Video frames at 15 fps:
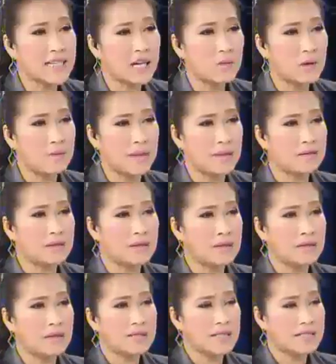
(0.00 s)
จารย์ว่าเป็น
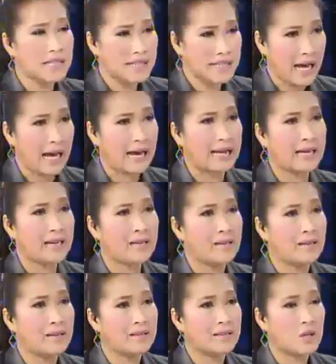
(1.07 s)
ชนิดไหน
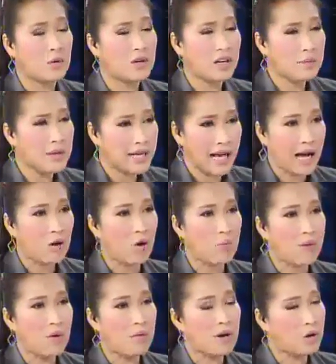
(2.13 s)
แต่ว่าก็มีข่าวออก
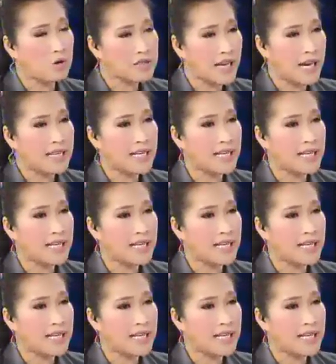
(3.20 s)
มาว่าเขาใช้ใน